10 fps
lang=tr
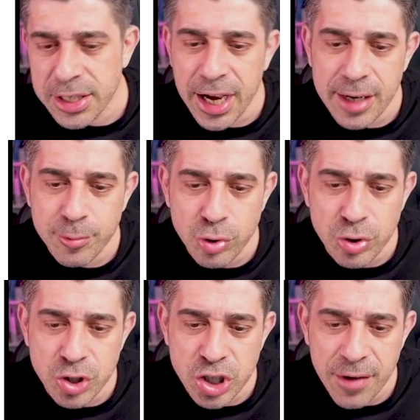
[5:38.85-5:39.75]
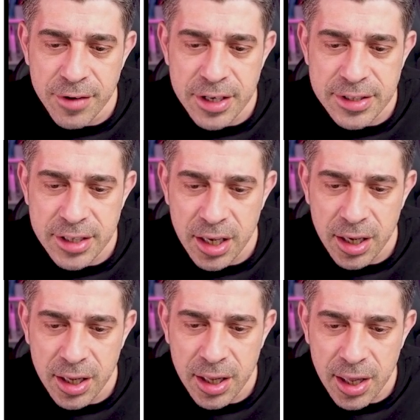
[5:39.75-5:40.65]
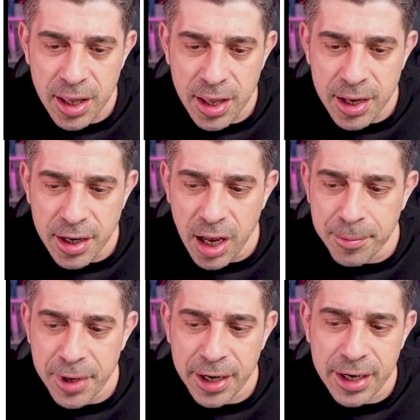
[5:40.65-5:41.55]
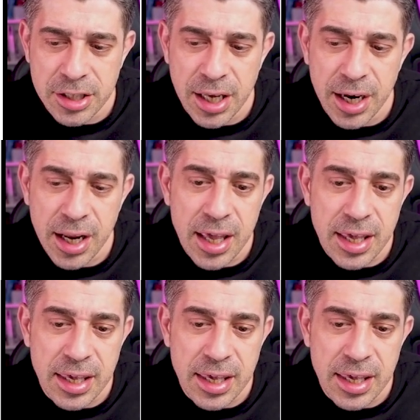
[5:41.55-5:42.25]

Yani bunun çevresi ne yaptı arkadaşlar?